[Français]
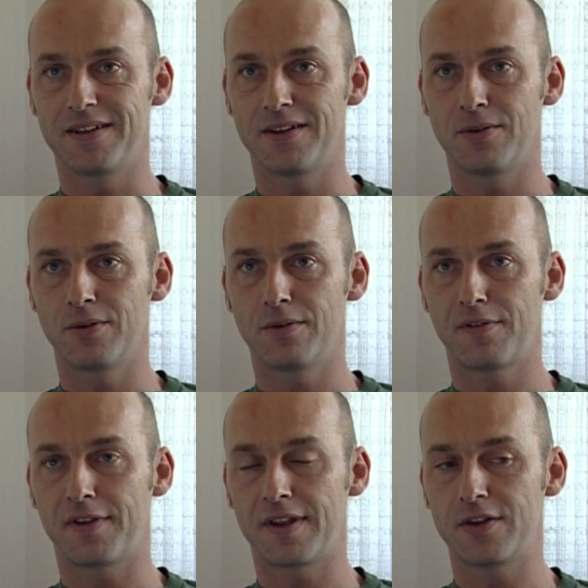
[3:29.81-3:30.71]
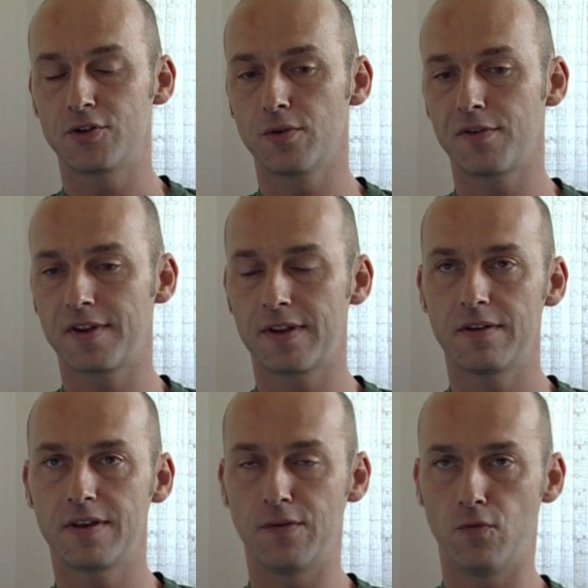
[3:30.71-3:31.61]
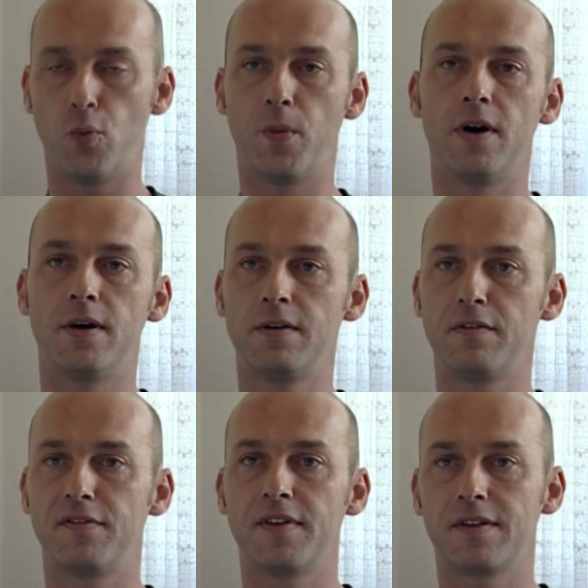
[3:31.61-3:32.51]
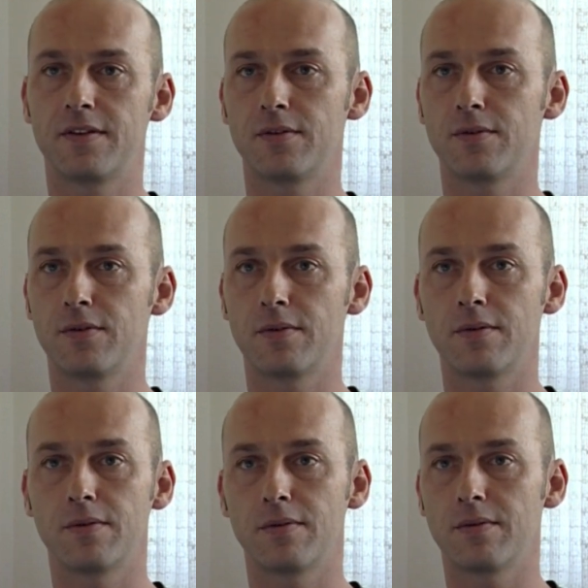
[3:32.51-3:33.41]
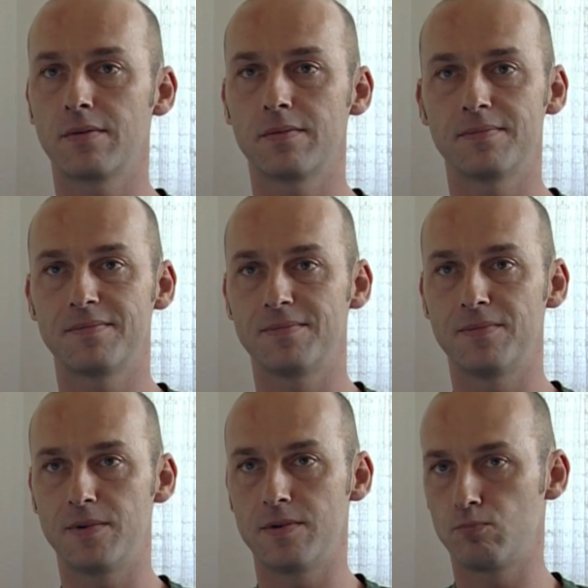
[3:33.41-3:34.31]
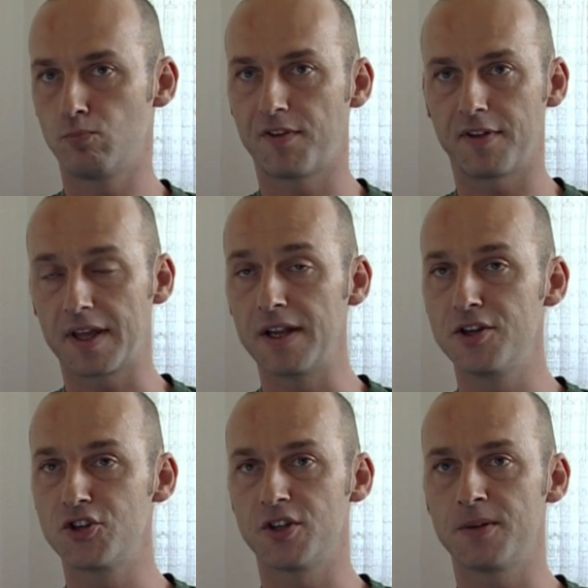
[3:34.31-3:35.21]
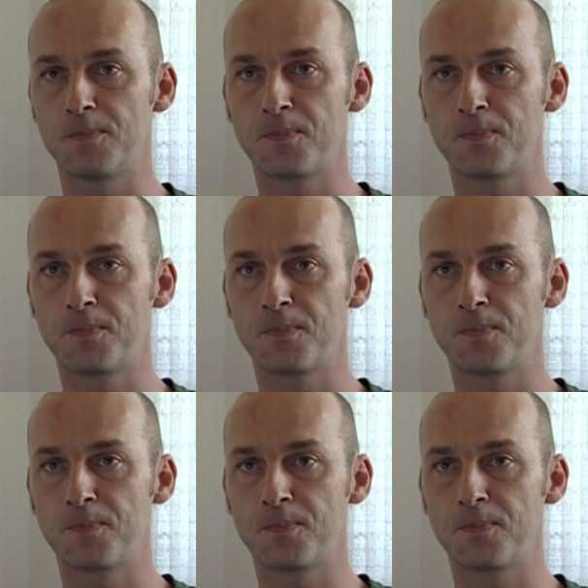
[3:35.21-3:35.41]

Et euh, c'est quelque chose qui, vous prend, en fait. Euh, c'est très léger.